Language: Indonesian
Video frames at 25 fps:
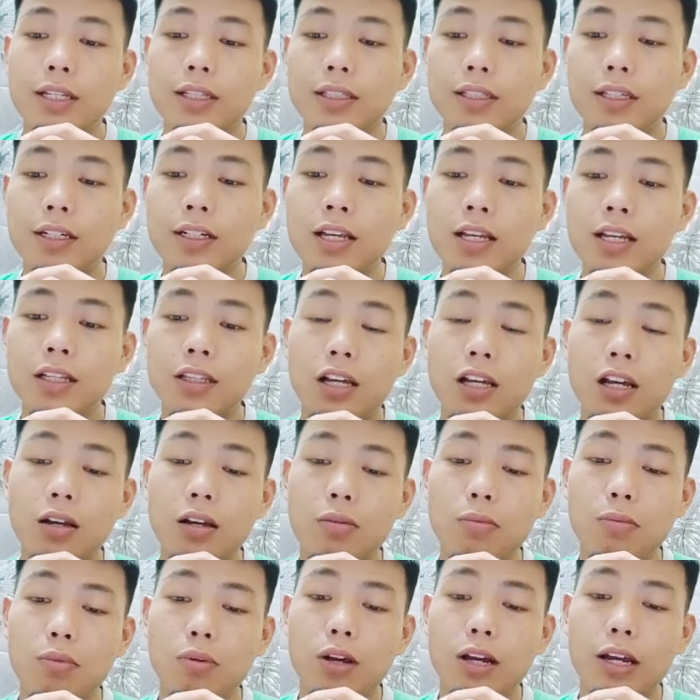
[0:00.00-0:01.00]
ternyata
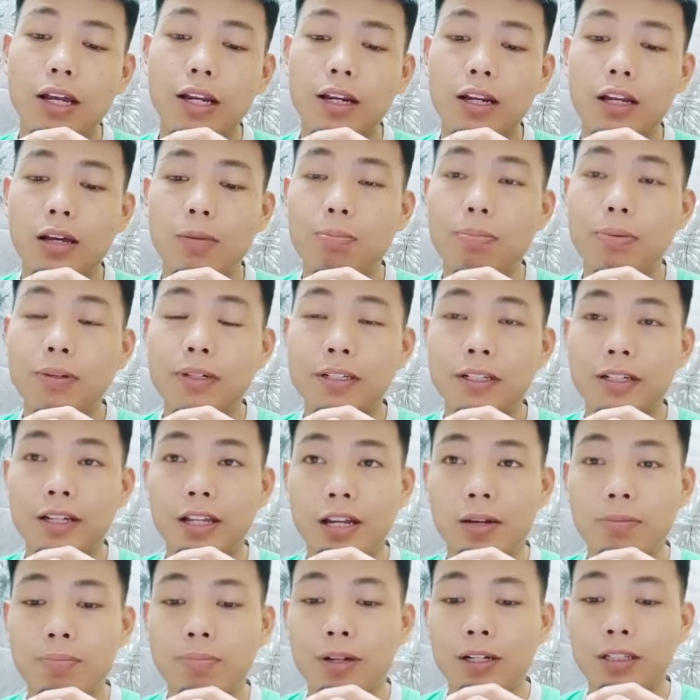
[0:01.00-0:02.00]
bukanlah
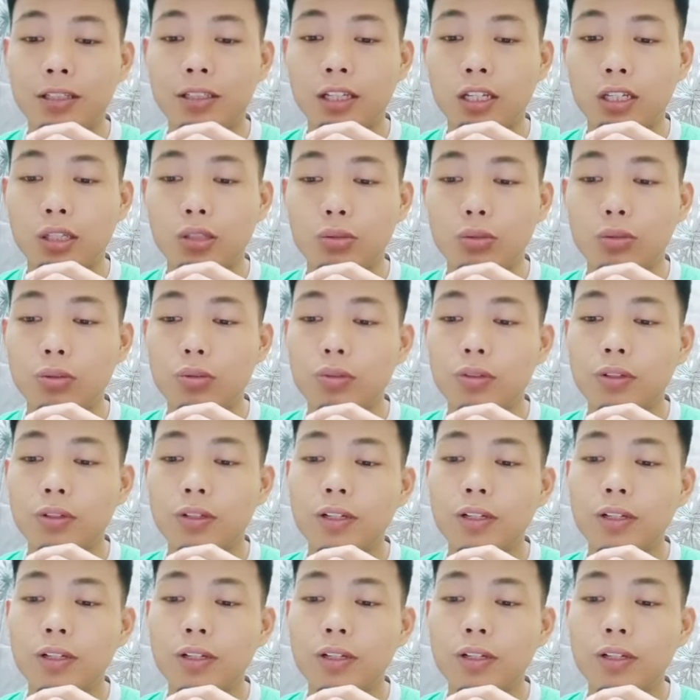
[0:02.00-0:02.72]
pendirian parti itu